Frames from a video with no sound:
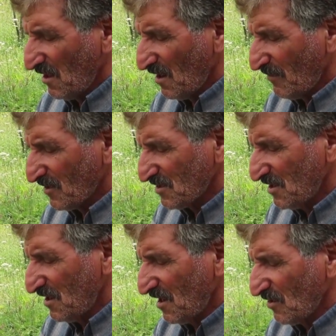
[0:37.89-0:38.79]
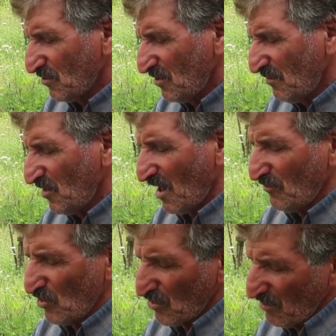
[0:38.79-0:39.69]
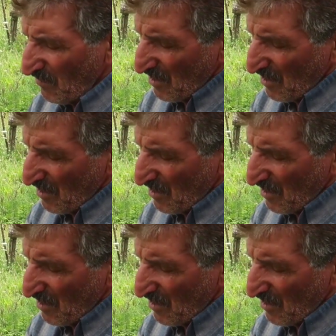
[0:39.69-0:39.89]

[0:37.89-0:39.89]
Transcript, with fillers: yıllamasın yilladı onu bilemiyorum.